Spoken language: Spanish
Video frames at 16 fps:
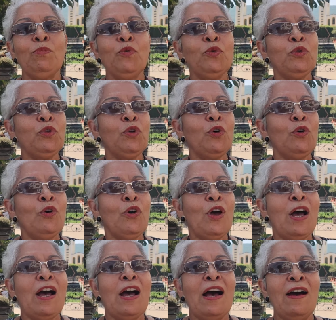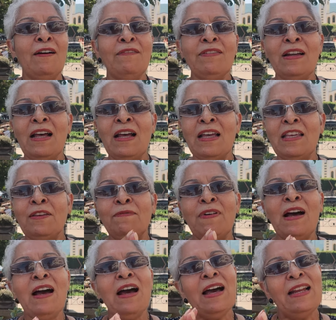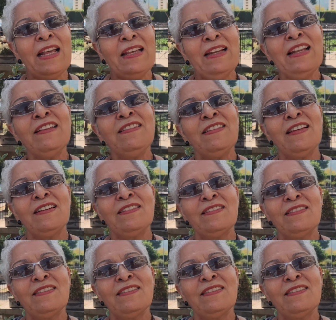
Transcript: mundo habla y va a la iglesia.